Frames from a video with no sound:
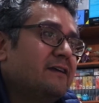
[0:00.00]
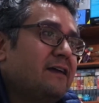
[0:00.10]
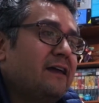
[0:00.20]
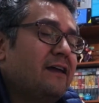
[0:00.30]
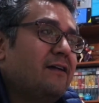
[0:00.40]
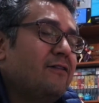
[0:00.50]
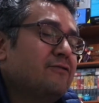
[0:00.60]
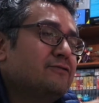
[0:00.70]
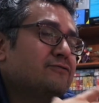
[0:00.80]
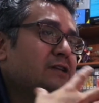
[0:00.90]
que
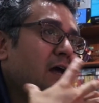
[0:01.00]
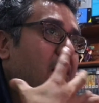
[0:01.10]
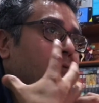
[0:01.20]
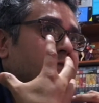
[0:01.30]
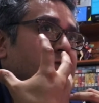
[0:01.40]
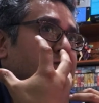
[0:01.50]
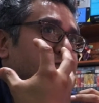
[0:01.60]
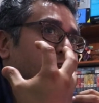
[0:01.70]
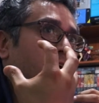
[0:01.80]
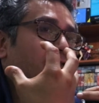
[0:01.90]
los escuchábamos en
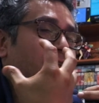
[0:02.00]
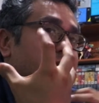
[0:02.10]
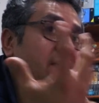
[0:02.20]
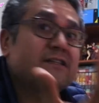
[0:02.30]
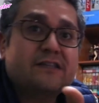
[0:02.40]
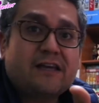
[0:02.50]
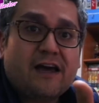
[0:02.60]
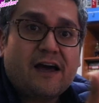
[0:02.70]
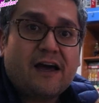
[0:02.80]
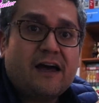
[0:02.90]
nuestra
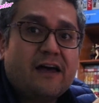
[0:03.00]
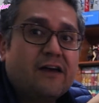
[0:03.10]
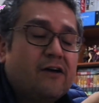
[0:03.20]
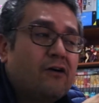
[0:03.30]
adolescencia